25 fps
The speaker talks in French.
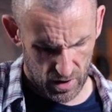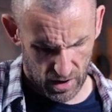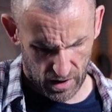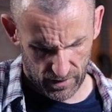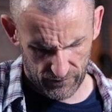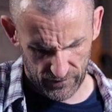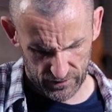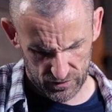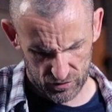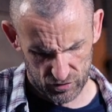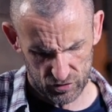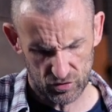
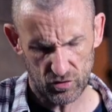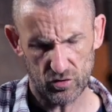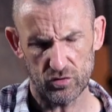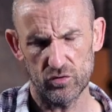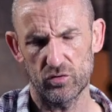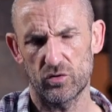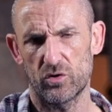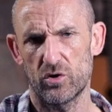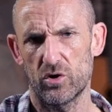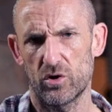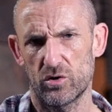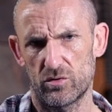Avec ce genre
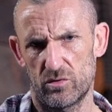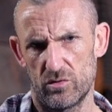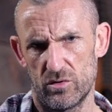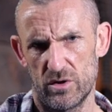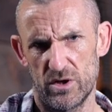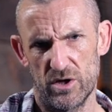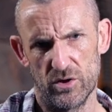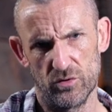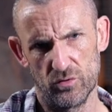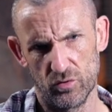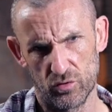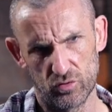de cordes,
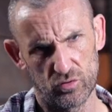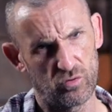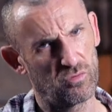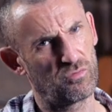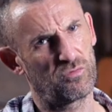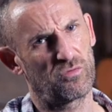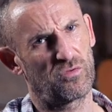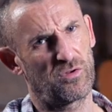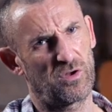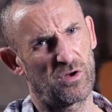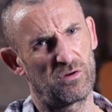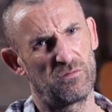les deux
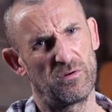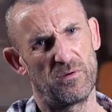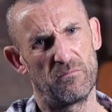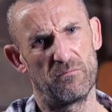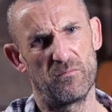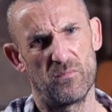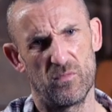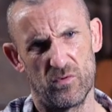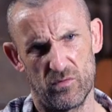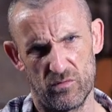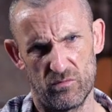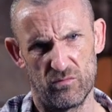tons, c'est quand
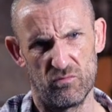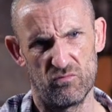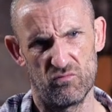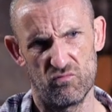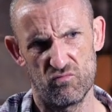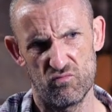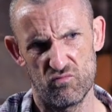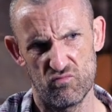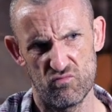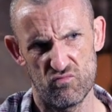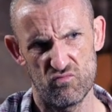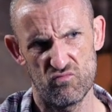même euh,
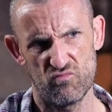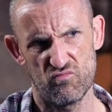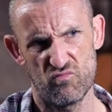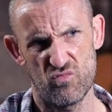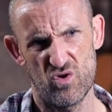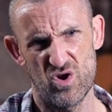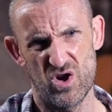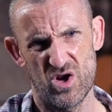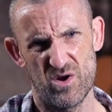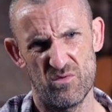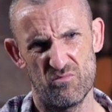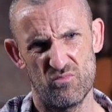
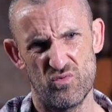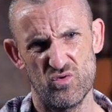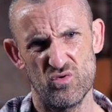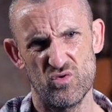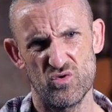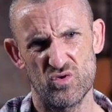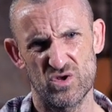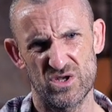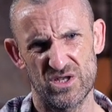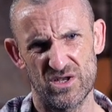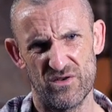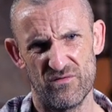un peu
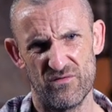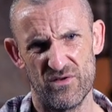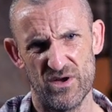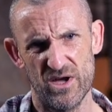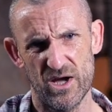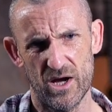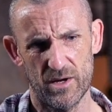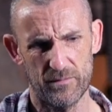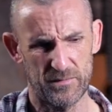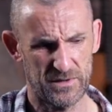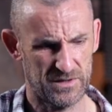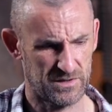
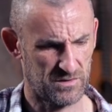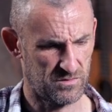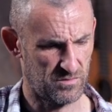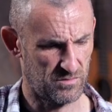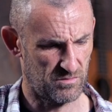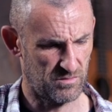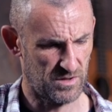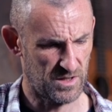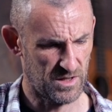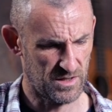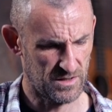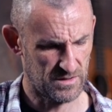sévère, parce que
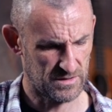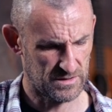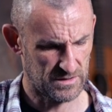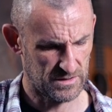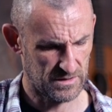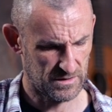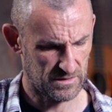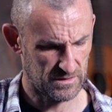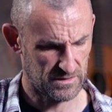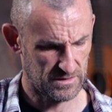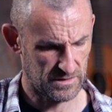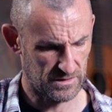voilà,
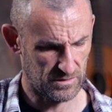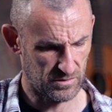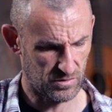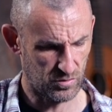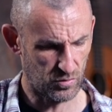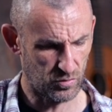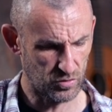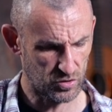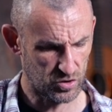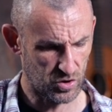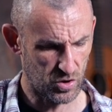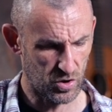c'est une
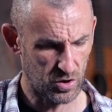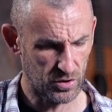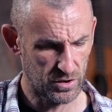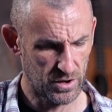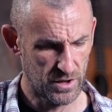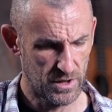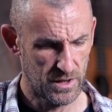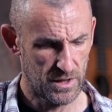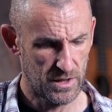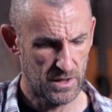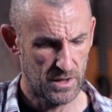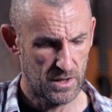grosse corde.
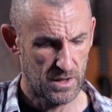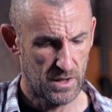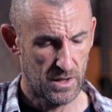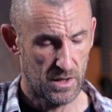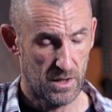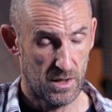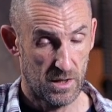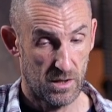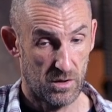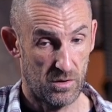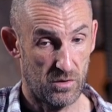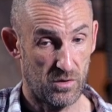
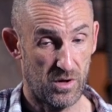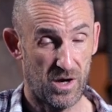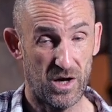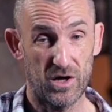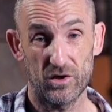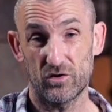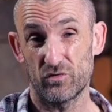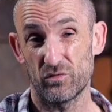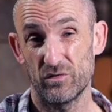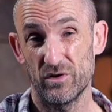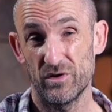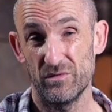Euh,
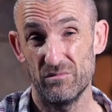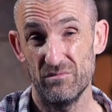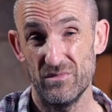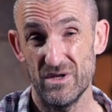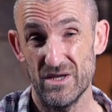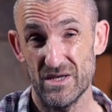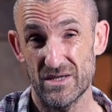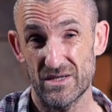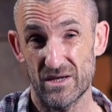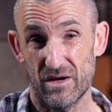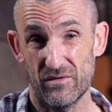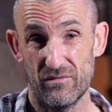un ton et
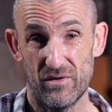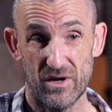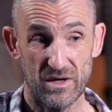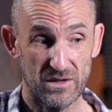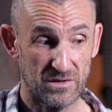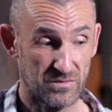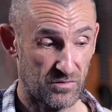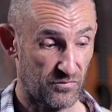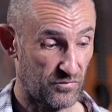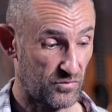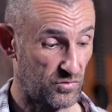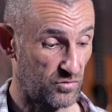demi, ça va,
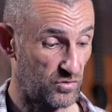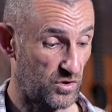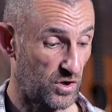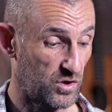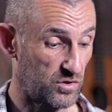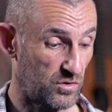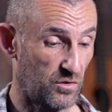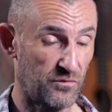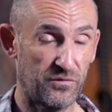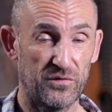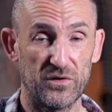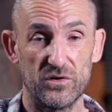sauf que dès que
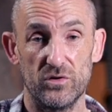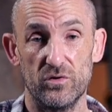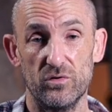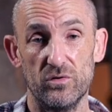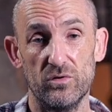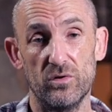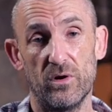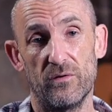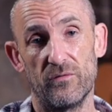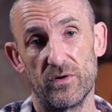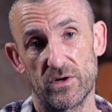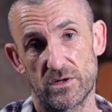t'en fais
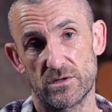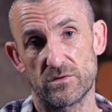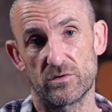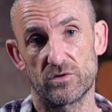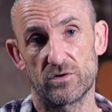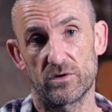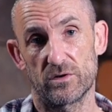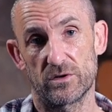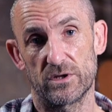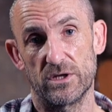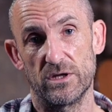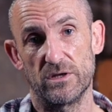deux avec ce
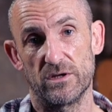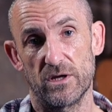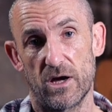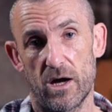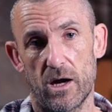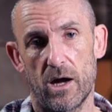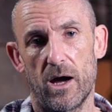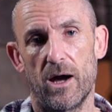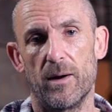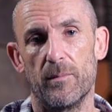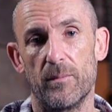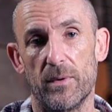genre de
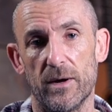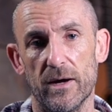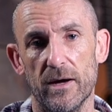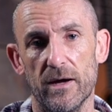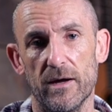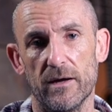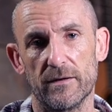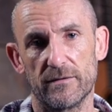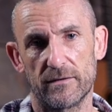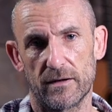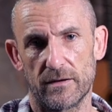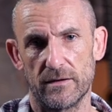guitare,
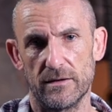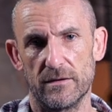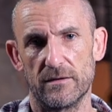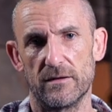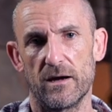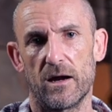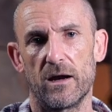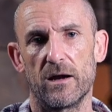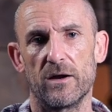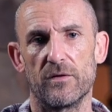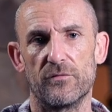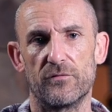après, ta
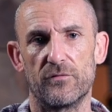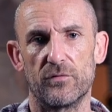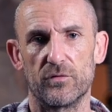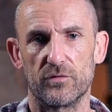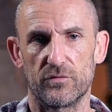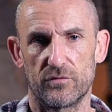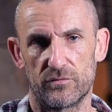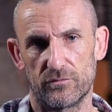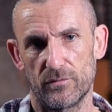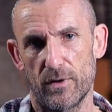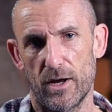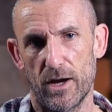guitare, elle est
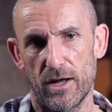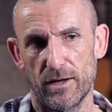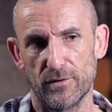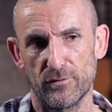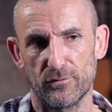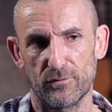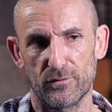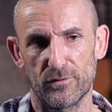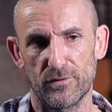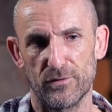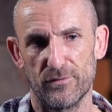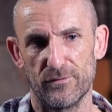fausse. Voilà,
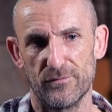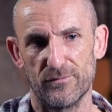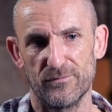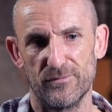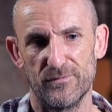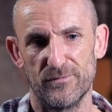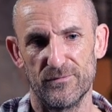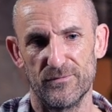donc, euh,